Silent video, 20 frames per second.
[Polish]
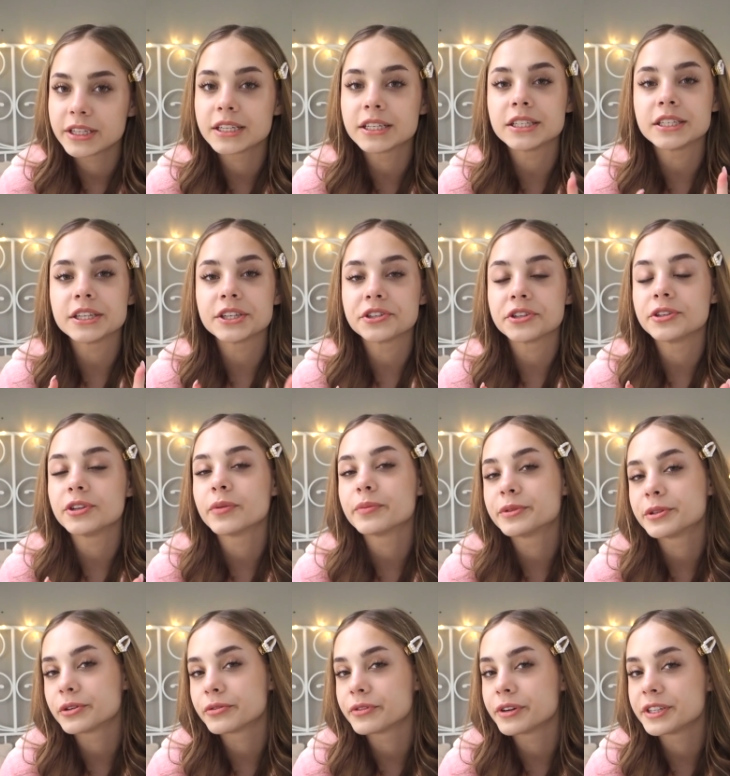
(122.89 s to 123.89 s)
Jeśli jeszcze nie
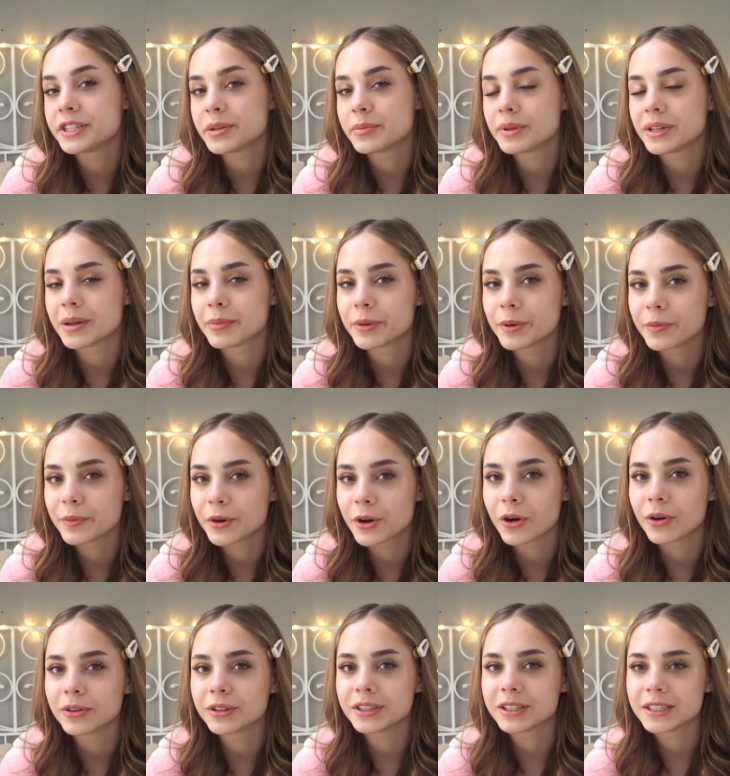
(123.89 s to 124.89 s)
obserwujecie mnie na moim
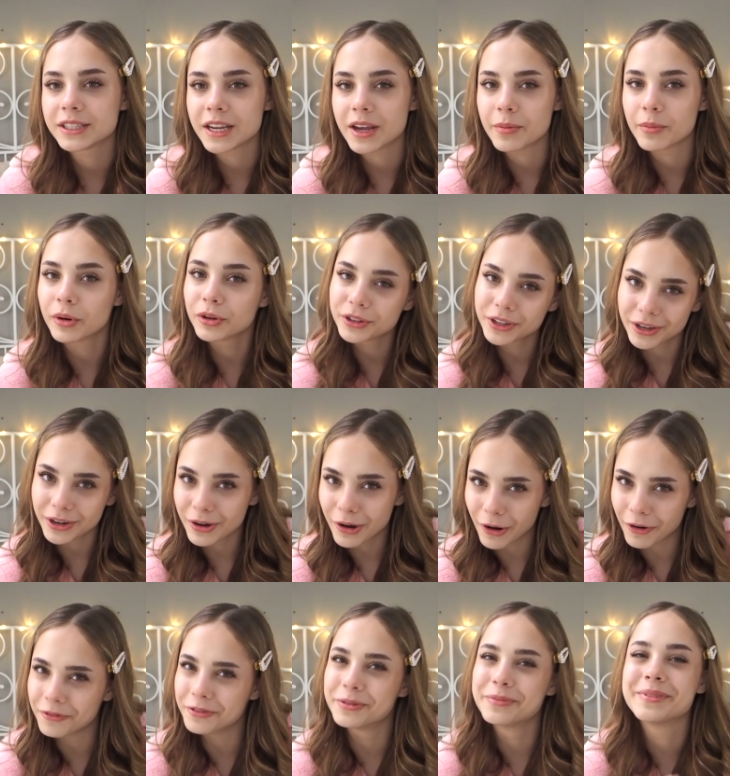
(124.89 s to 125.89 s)
koncie
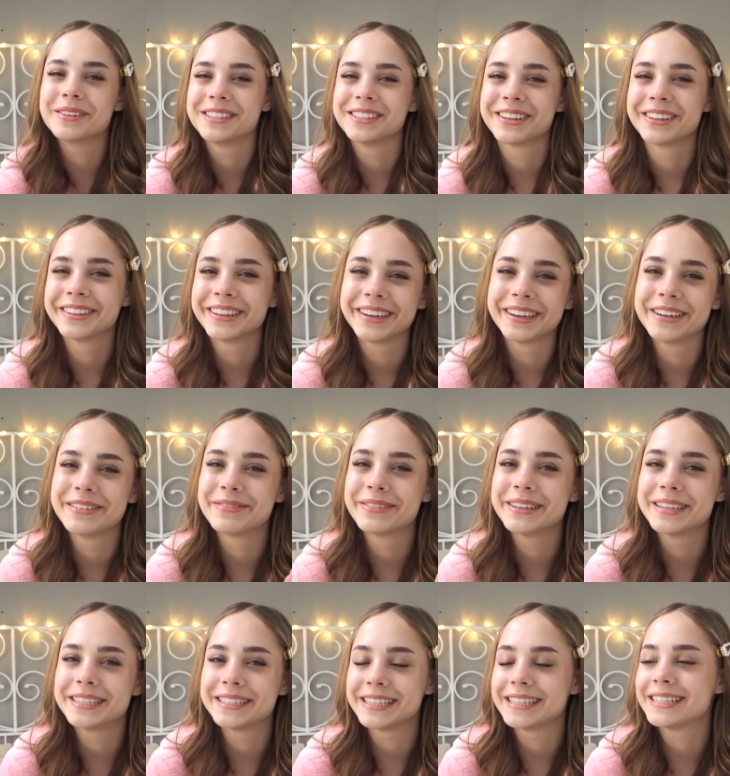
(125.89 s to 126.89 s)
modelkowym, gdzie dodaję
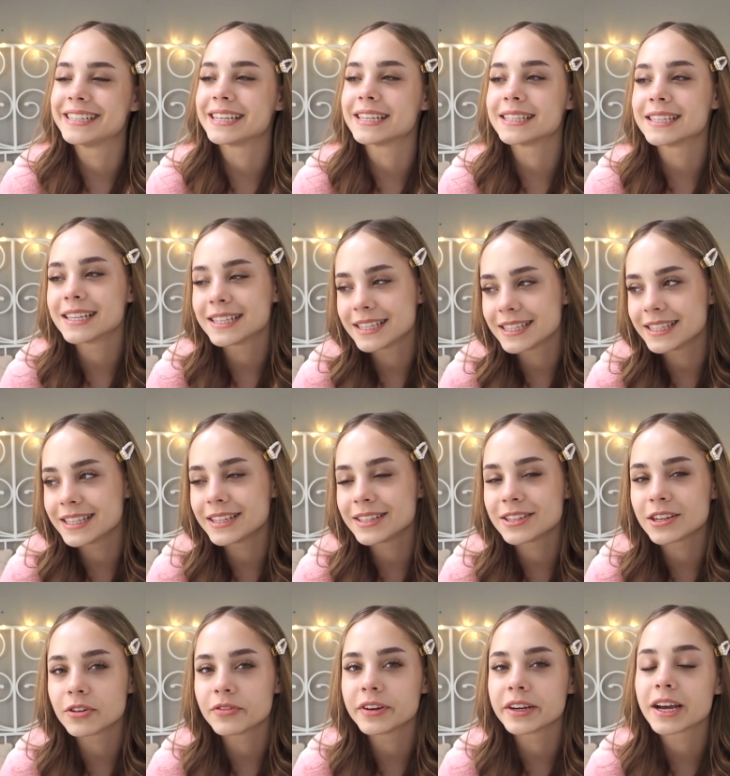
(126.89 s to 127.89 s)
moje zdjęcia sesji
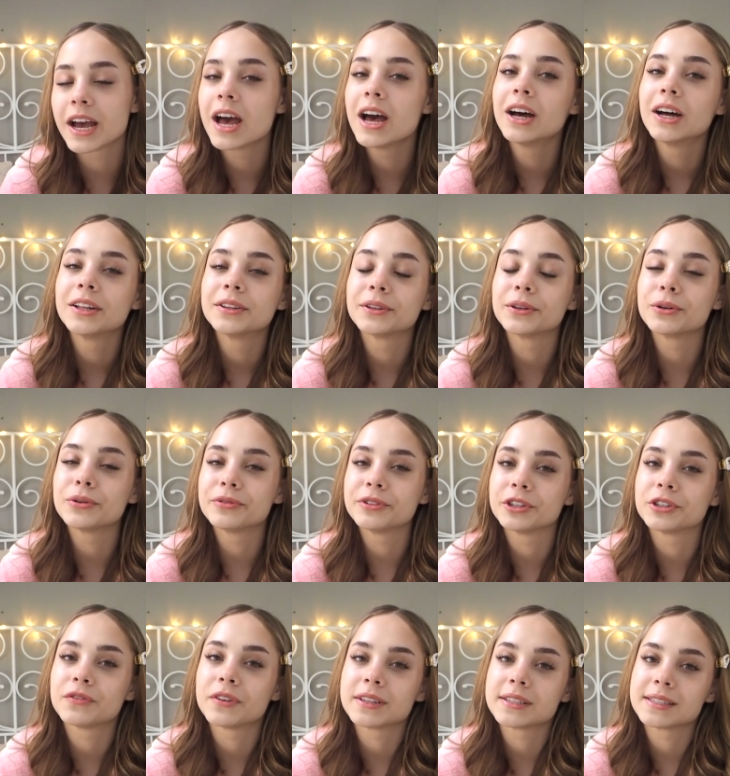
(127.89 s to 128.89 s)
zdjęciowych, to
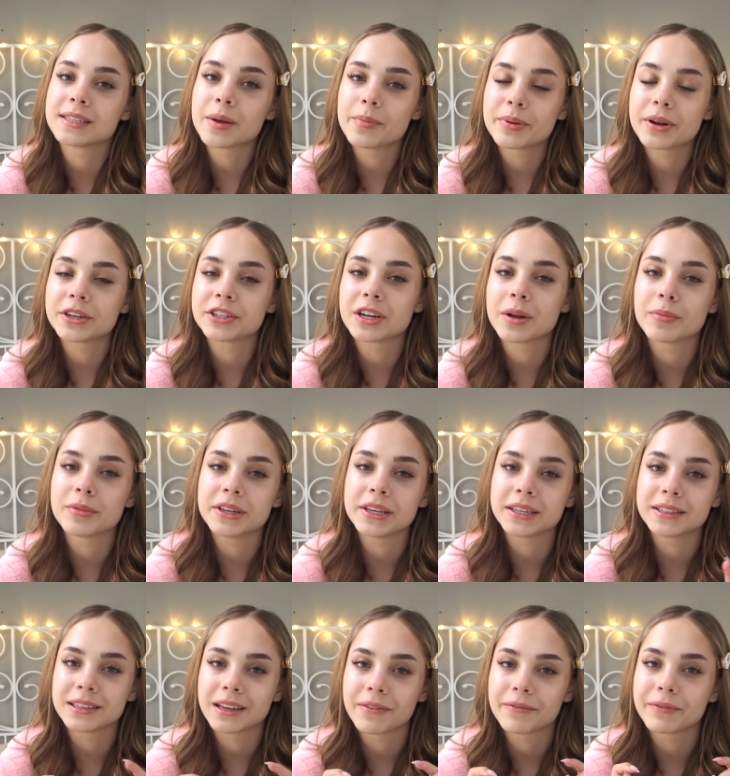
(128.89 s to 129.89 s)
również Was zapraszam,
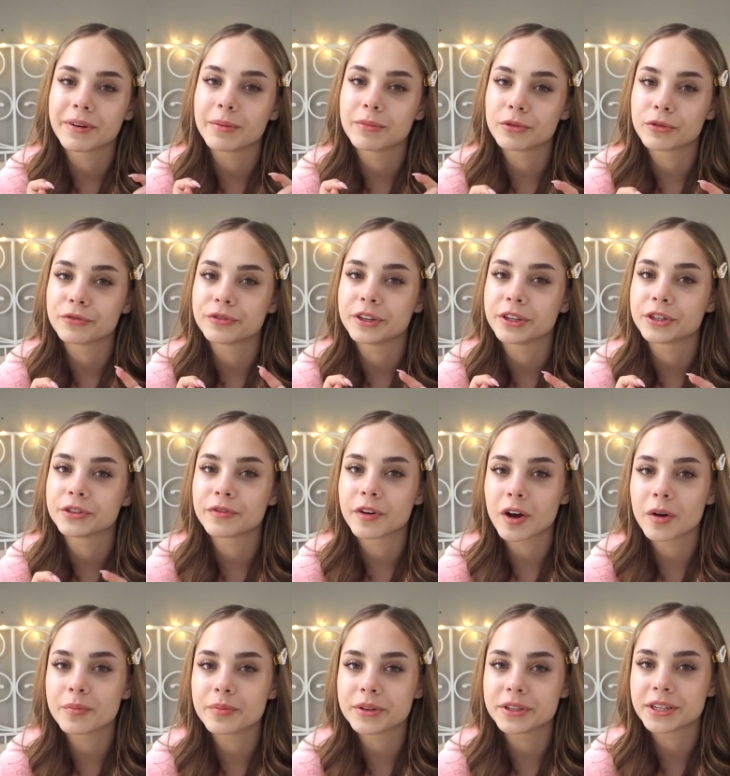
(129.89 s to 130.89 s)
link dam Wam również
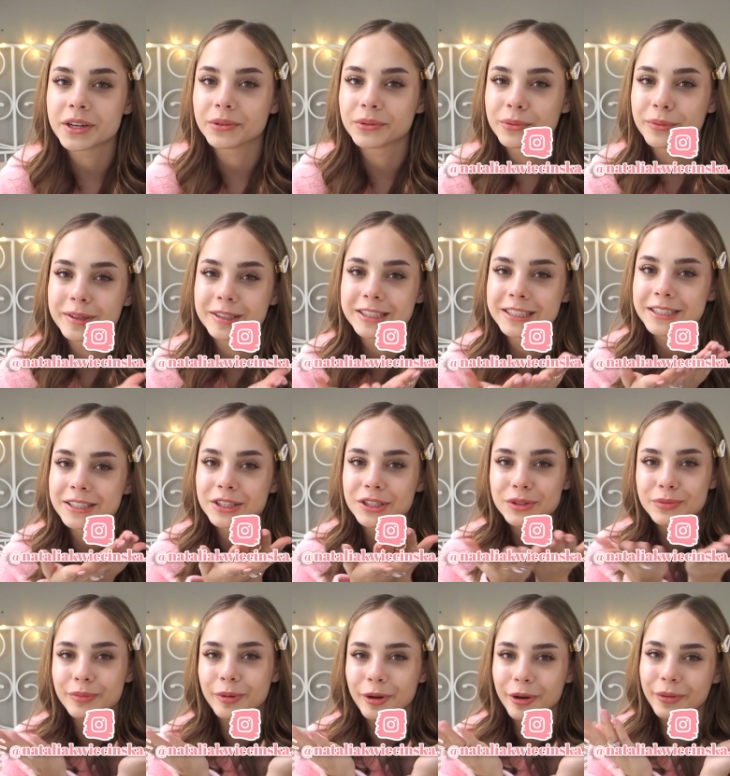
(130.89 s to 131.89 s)
w opisie, tu macie
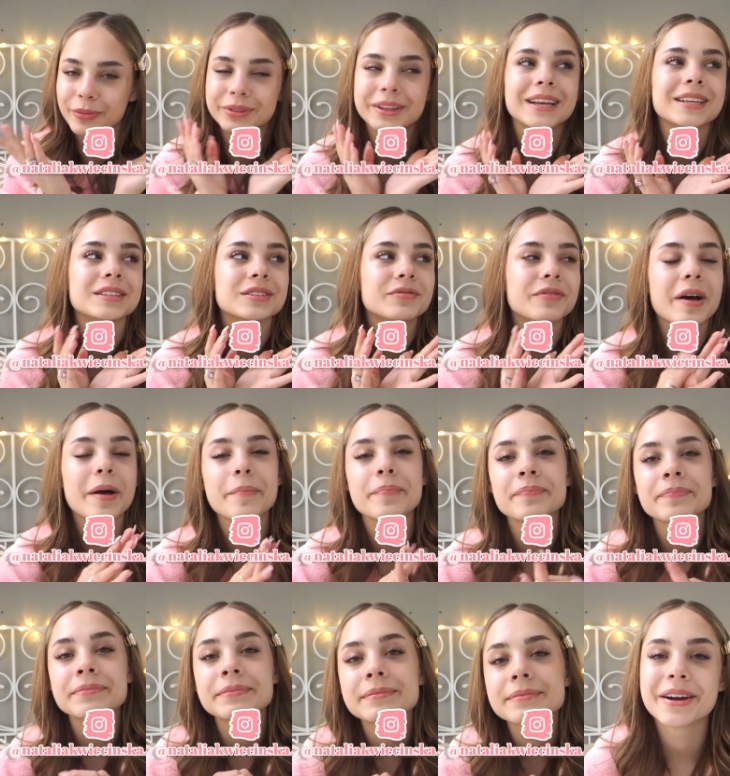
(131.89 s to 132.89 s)
gdzieś moją nazwę.
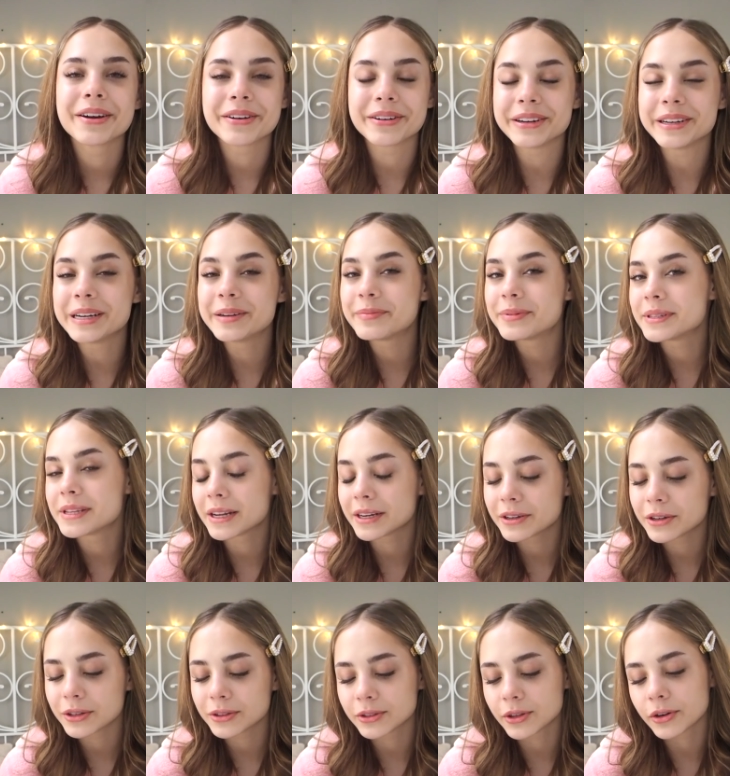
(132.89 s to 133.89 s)
Kolejne
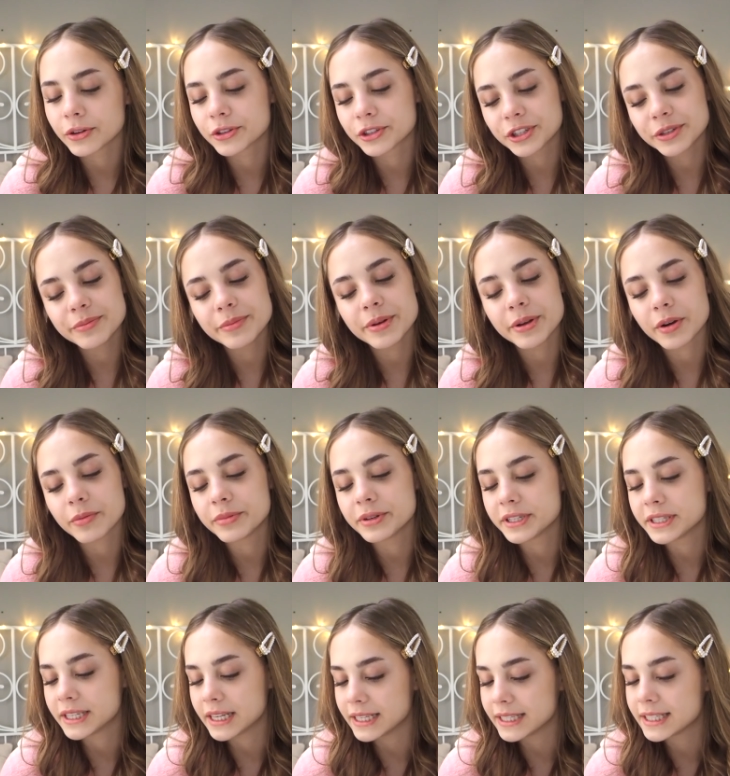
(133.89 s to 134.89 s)
pytanko to, czym robisz
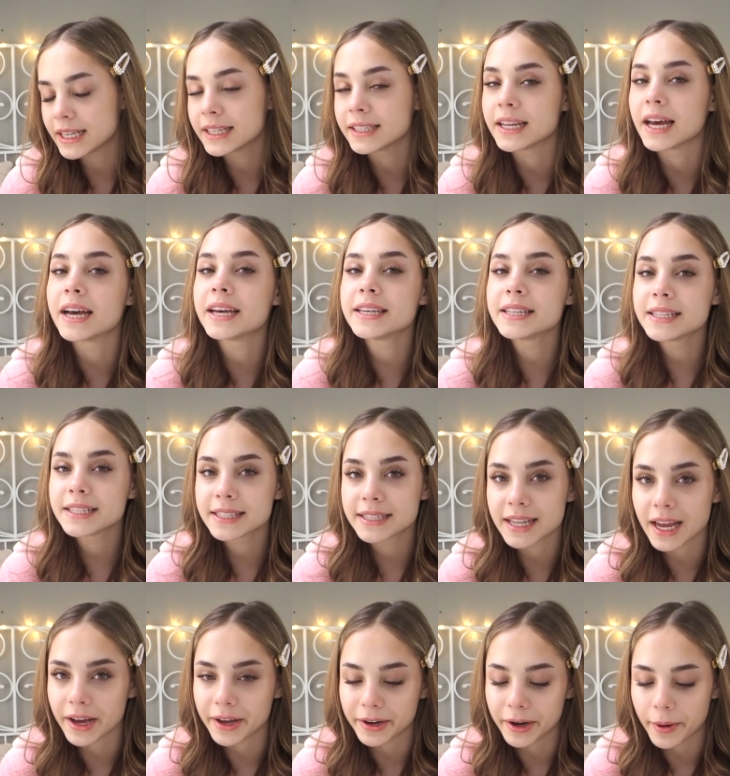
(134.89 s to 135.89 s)
zdjęcia na
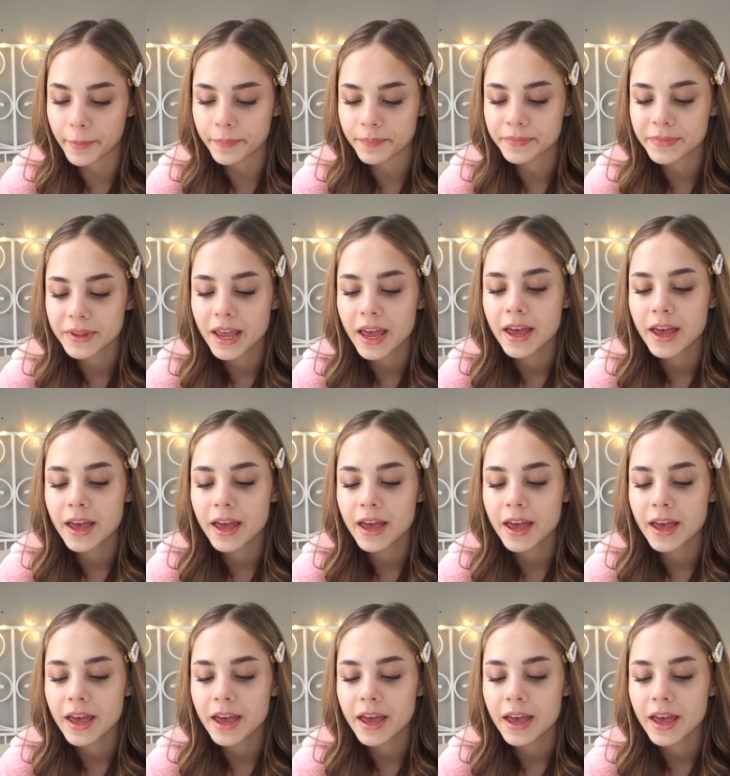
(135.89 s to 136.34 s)
Instagram?